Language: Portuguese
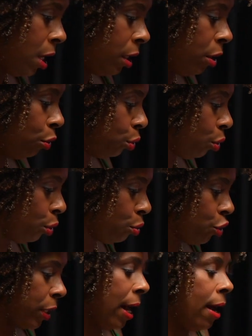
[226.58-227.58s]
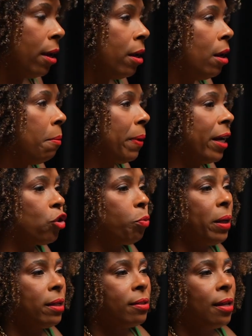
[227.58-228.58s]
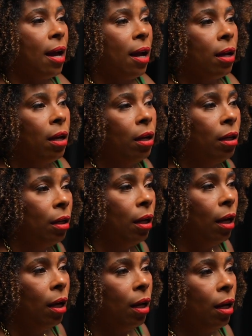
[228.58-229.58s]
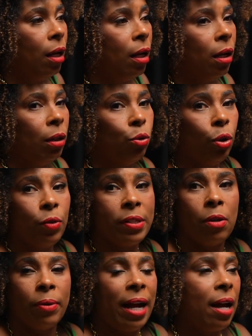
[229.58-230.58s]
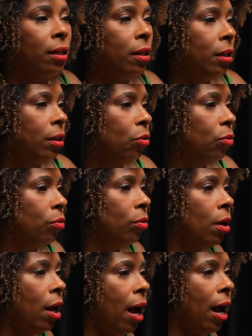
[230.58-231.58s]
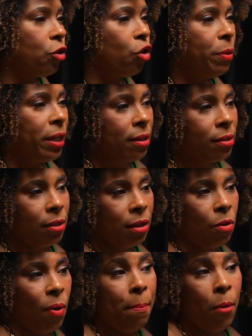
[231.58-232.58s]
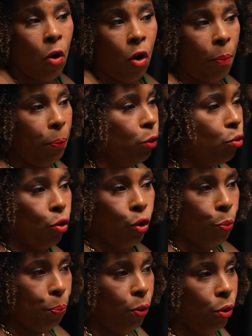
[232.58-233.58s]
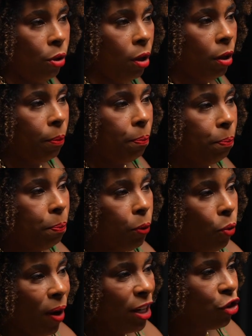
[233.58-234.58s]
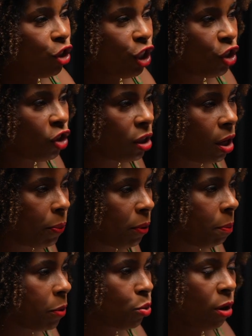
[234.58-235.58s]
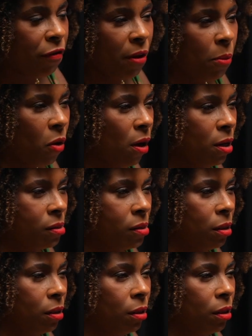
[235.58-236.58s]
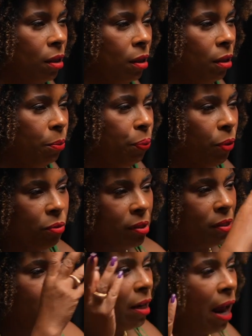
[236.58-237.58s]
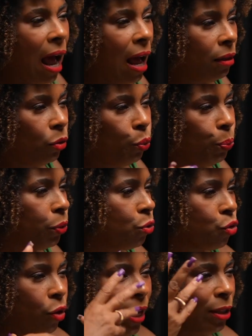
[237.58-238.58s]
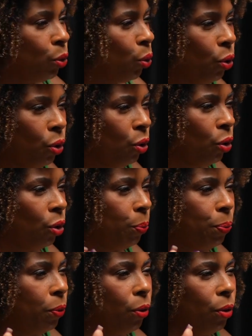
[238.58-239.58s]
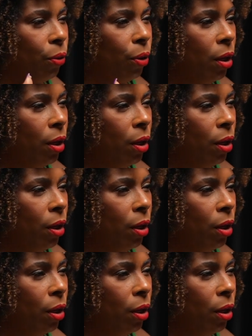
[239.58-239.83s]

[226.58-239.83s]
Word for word: estão todos lá, para expressar uh, todo o seu carinho, admiração, amor por um grupo por um artista, por uma pessoa famosa, por, por um é. seriado, por um jogador, por